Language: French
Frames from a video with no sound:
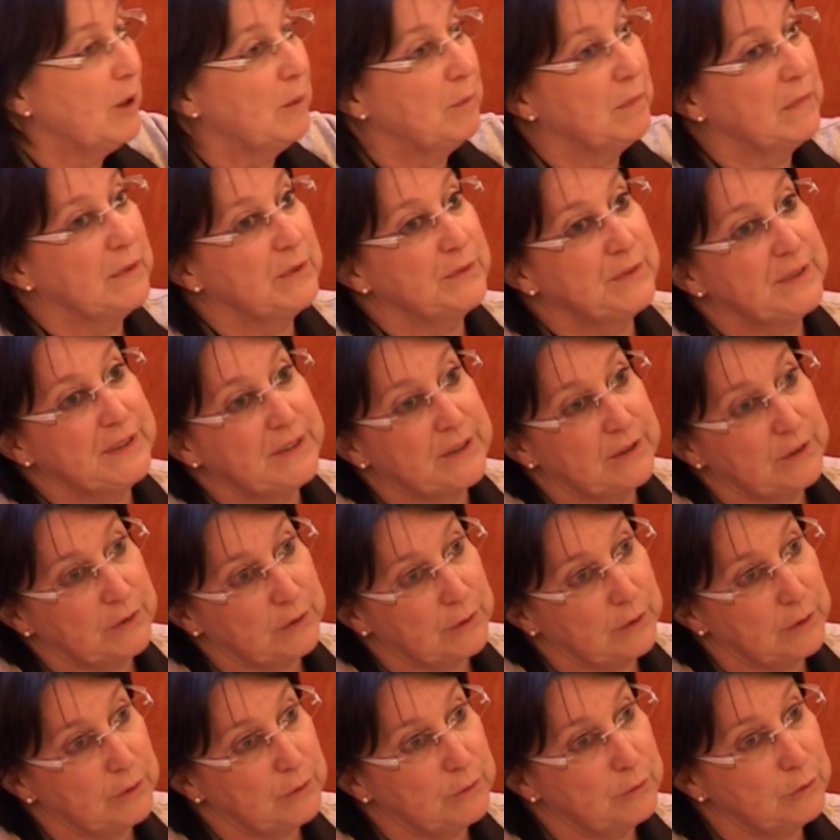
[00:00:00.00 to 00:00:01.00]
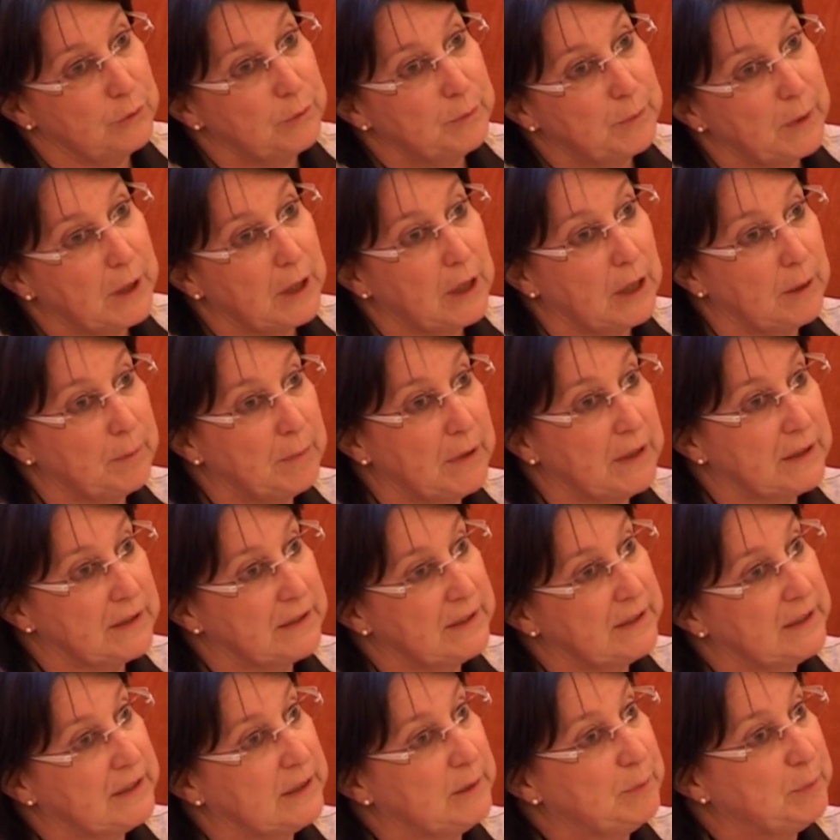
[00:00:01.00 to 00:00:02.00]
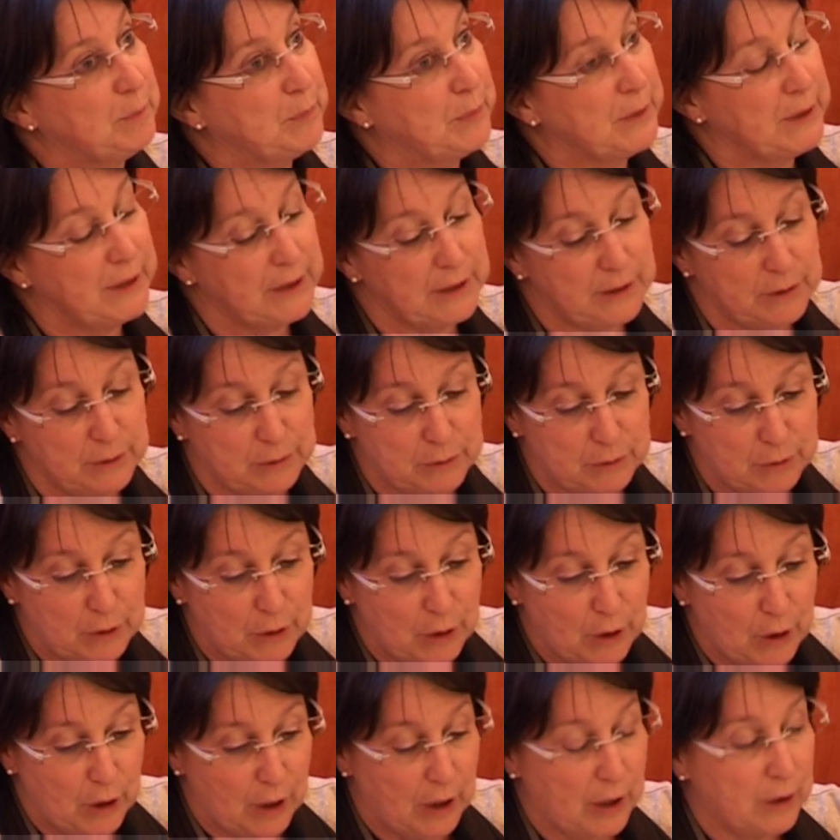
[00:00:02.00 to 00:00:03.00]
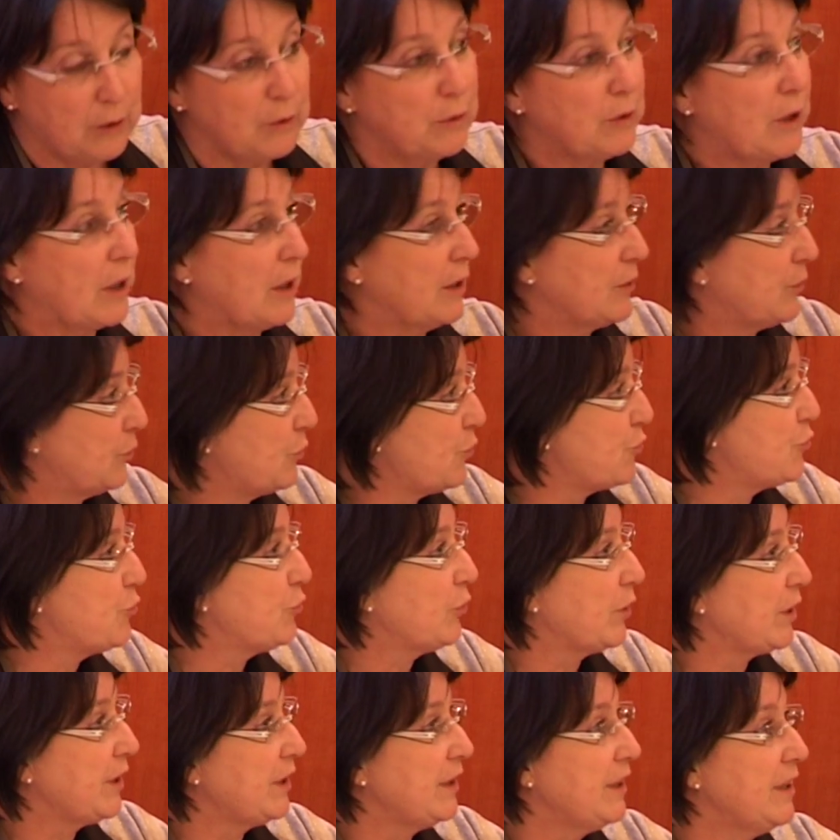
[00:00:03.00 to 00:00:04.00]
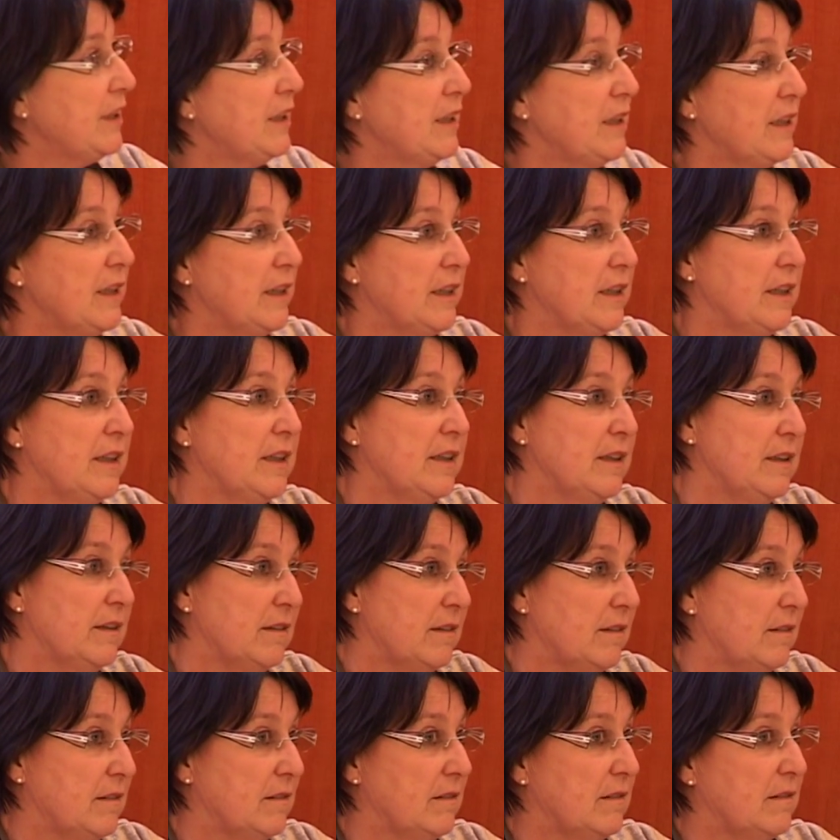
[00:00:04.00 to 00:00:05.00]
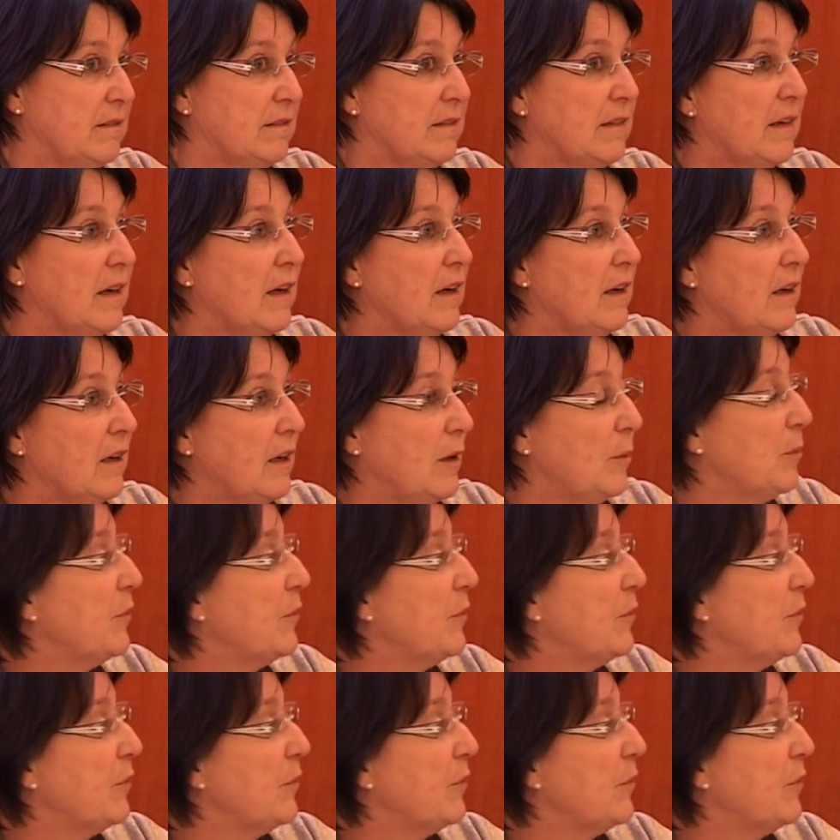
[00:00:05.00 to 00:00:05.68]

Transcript: m'invitant d'une part à participer euh, à ce jury et euh, en